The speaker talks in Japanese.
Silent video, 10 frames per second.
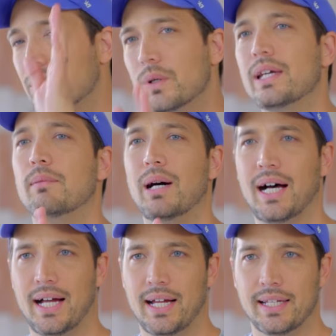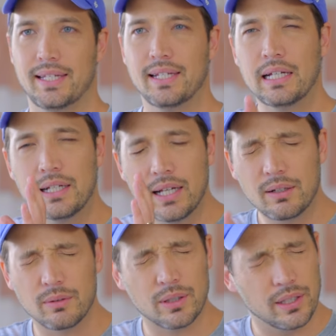例えばいっか
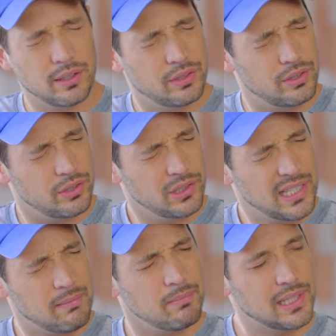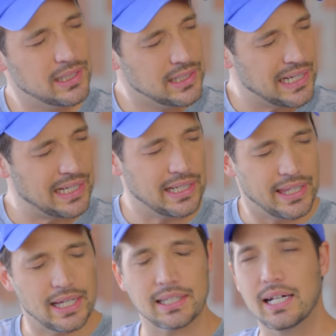いこれじゅうねんまえぐらいか
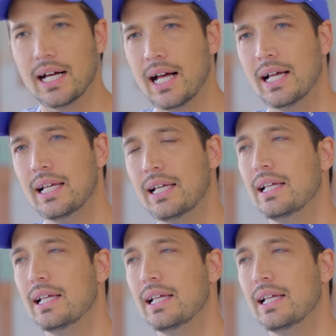なんか